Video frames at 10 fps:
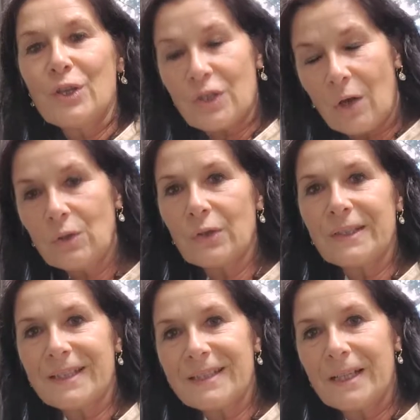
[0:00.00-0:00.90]
Schaut
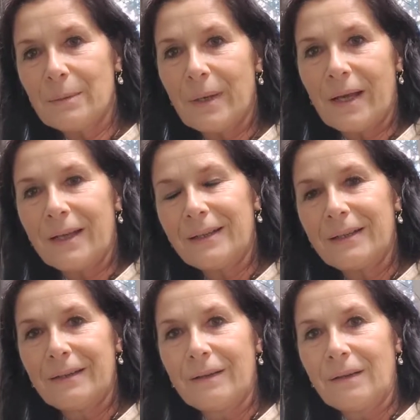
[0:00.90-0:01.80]
euch das selber an.
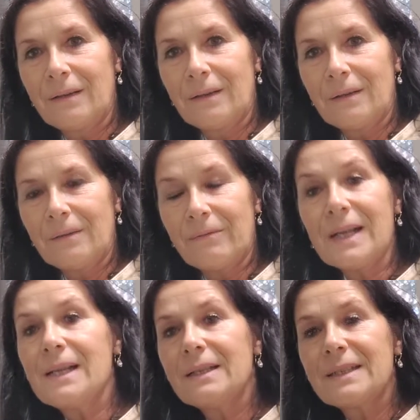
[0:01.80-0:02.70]

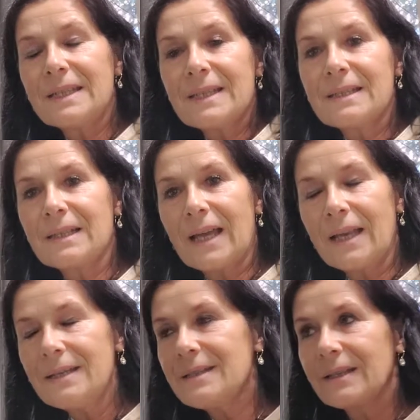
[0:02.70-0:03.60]
Weil dieses
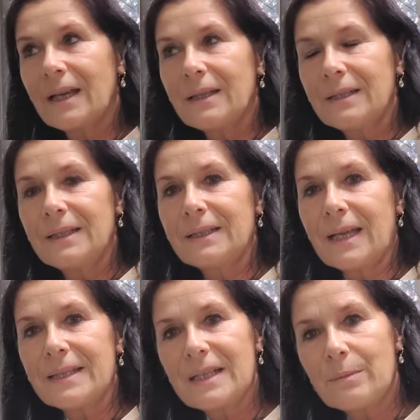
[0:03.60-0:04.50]
Land, gerade die
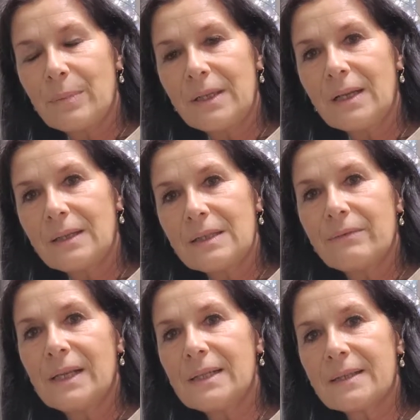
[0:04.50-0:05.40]
Transalpina, die
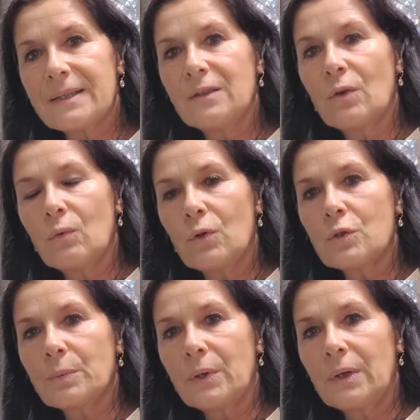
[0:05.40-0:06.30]
Wälder sind noch
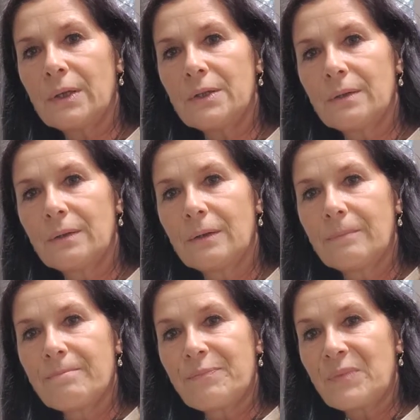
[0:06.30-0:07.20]
ursprünglich.
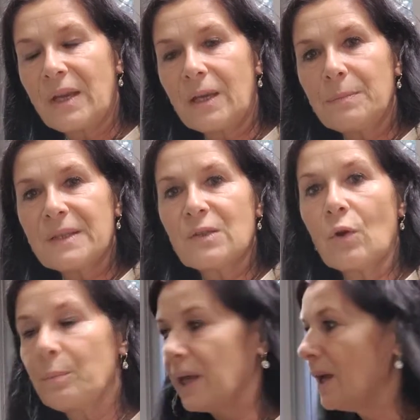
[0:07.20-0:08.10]
Da gibt es
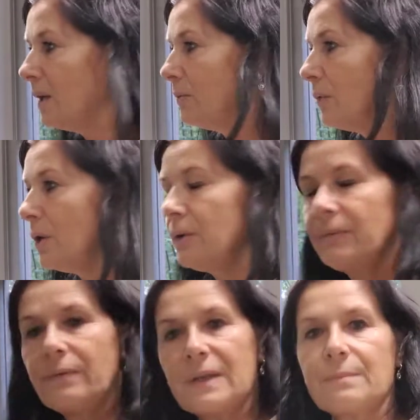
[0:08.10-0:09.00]
noch Bären,
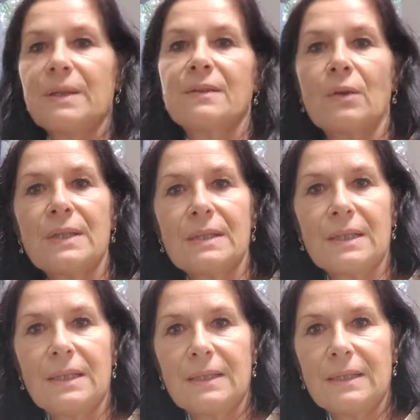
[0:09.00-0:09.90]
Wölfe, was man sonst nie